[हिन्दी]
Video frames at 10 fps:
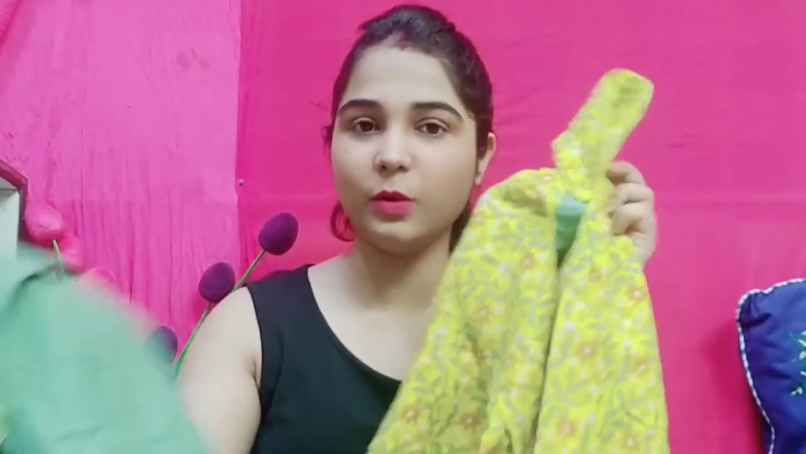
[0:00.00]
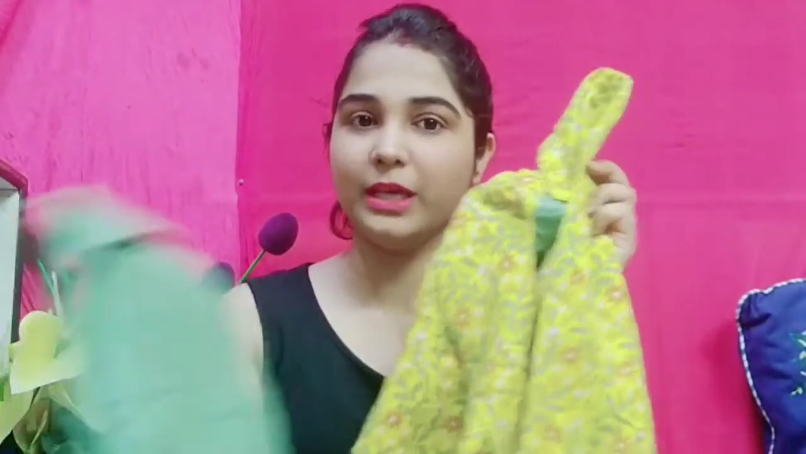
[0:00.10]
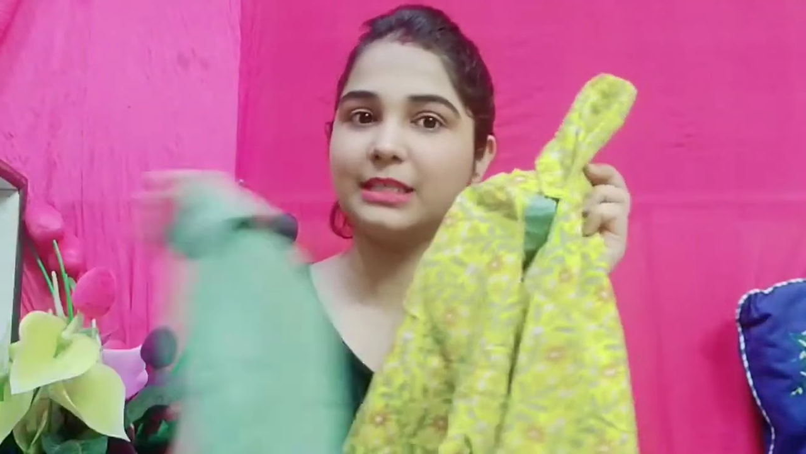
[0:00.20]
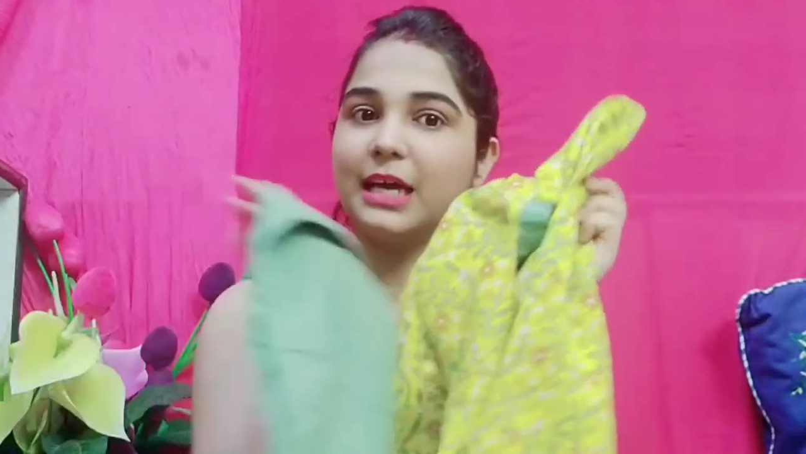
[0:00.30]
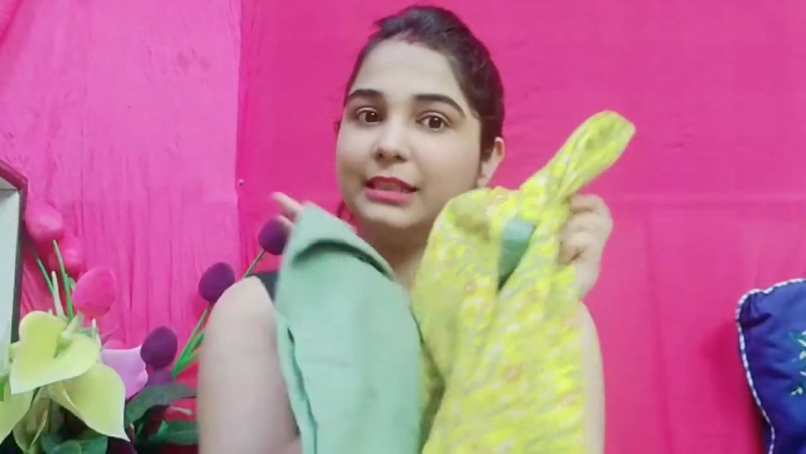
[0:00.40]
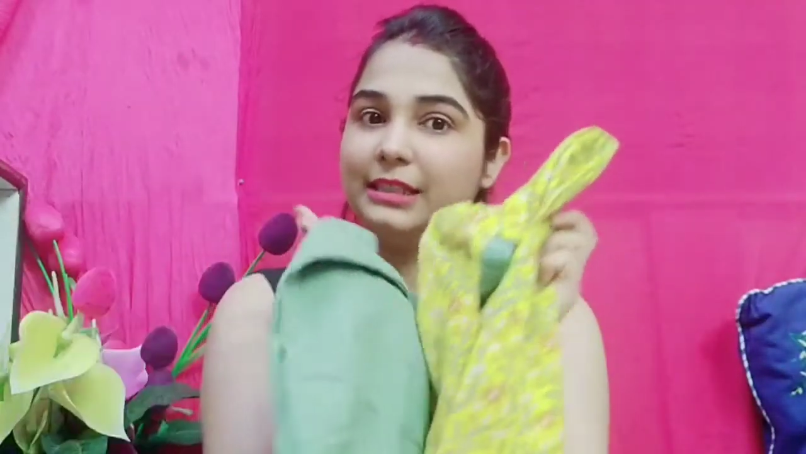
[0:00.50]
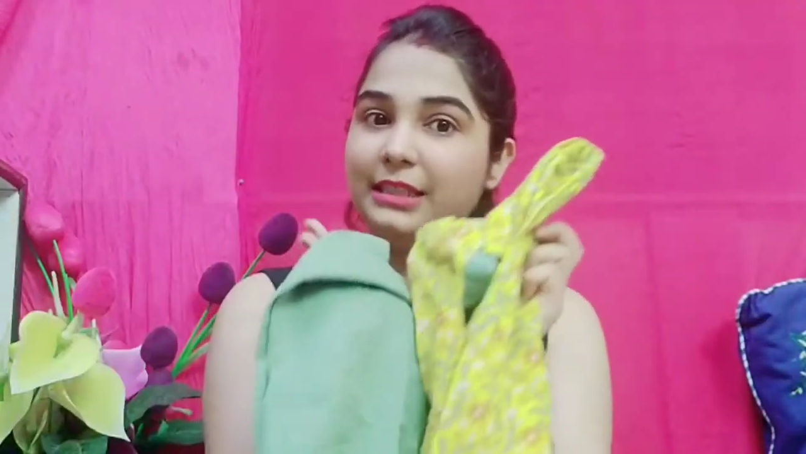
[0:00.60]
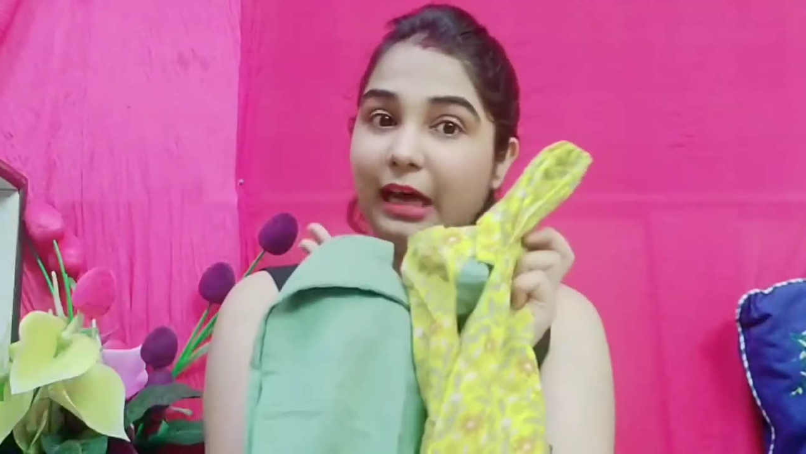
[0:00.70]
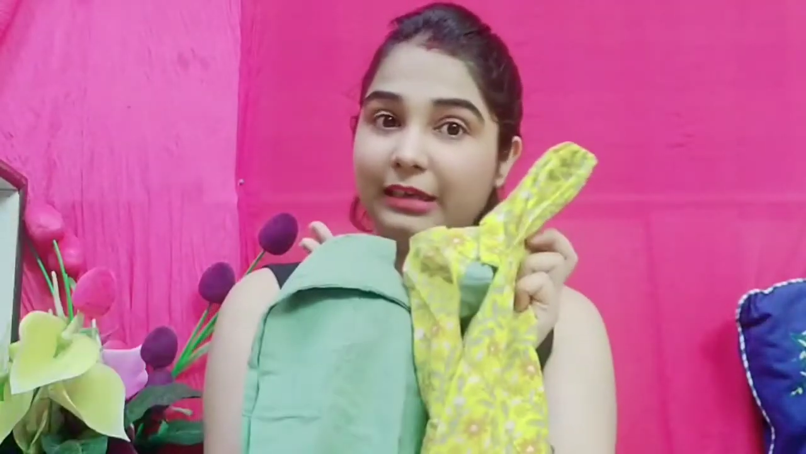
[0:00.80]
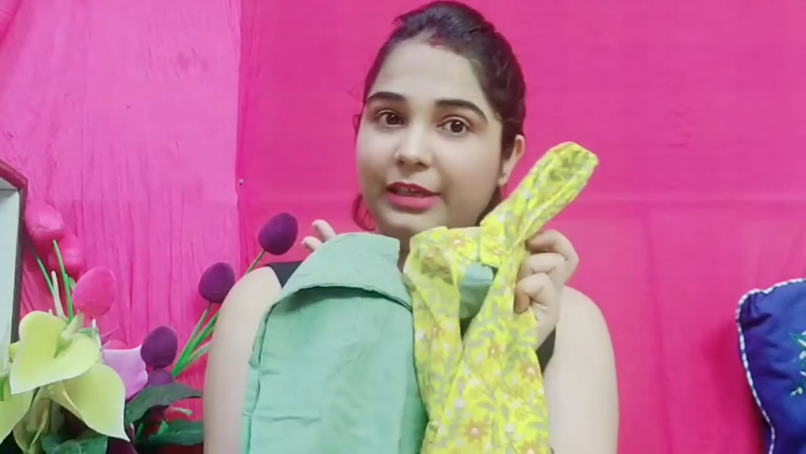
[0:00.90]
के साथ ये
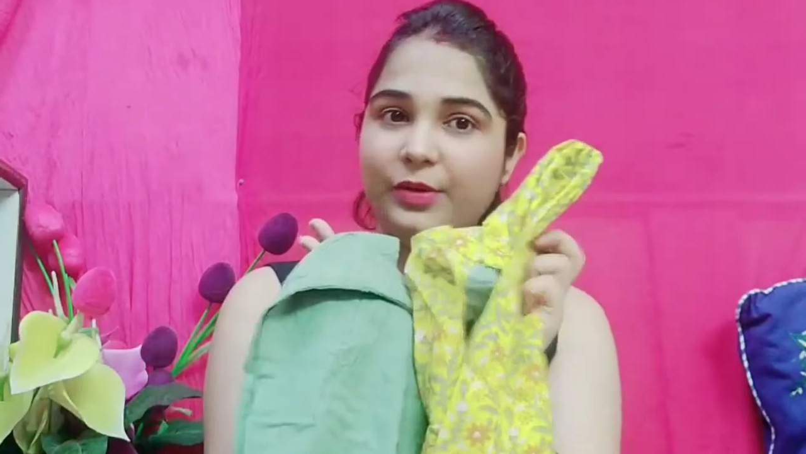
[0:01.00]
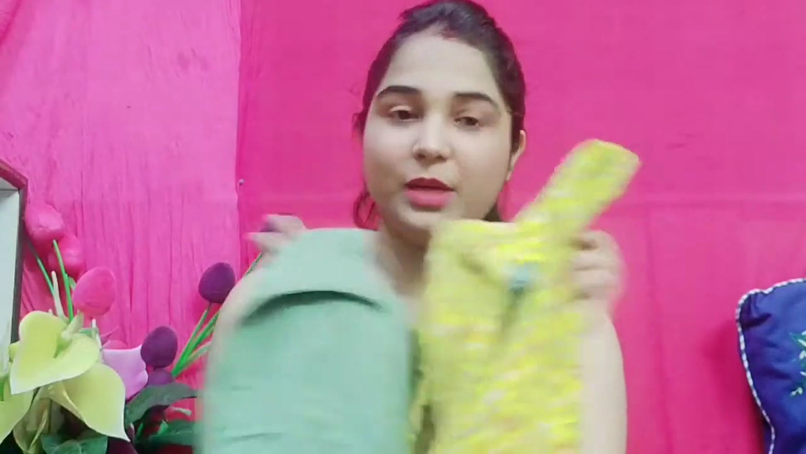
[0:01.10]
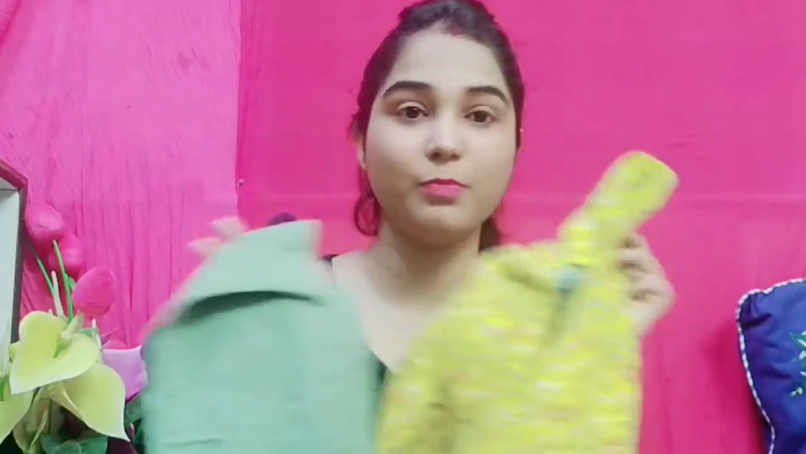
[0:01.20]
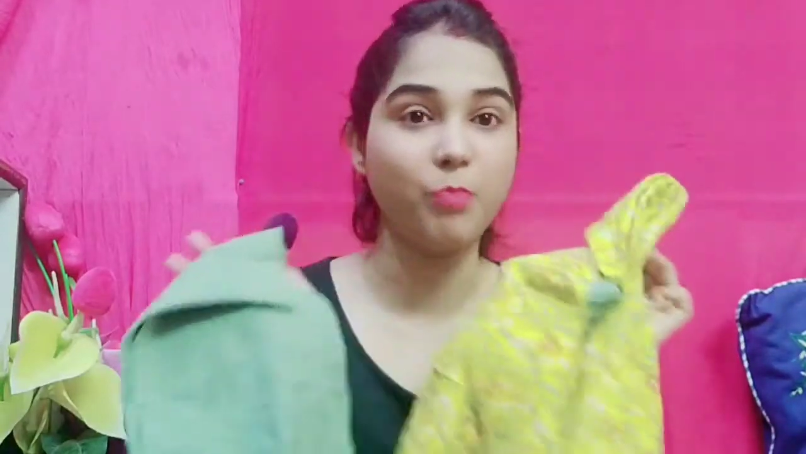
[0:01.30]
डल ग्रीन